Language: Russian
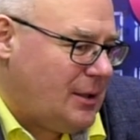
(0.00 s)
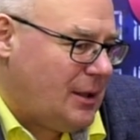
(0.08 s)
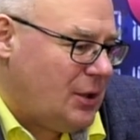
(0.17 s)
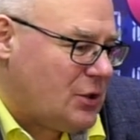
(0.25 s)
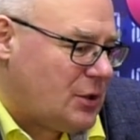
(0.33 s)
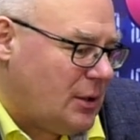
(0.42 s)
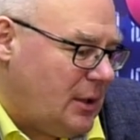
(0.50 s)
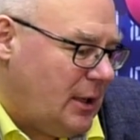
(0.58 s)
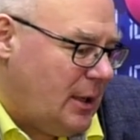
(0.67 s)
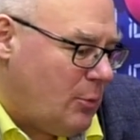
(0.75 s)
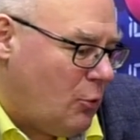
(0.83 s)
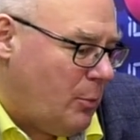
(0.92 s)
конечно, да,
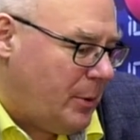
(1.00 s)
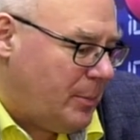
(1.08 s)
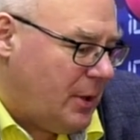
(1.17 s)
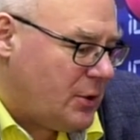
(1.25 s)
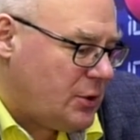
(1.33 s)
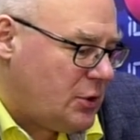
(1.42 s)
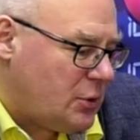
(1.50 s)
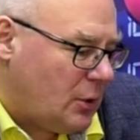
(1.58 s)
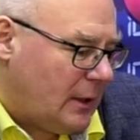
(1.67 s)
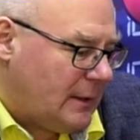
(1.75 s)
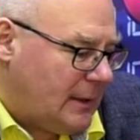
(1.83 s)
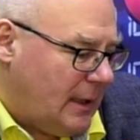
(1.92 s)
я могу предположить, что
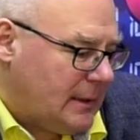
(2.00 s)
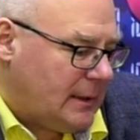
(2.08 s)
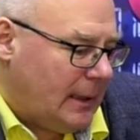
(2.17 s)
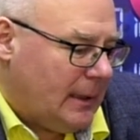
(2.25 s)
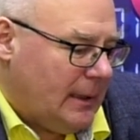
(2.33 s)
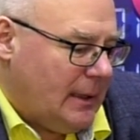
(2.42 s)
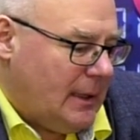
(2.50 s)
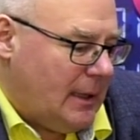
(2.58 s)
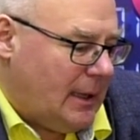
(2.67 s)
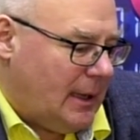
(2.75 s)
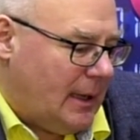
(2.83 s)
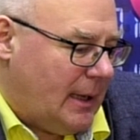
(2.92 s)
контакты
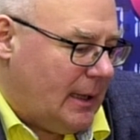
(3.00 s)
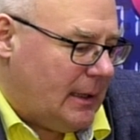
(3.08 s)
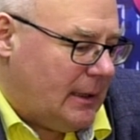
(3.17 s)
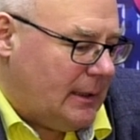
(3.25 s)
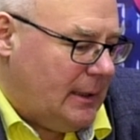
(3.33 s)
э,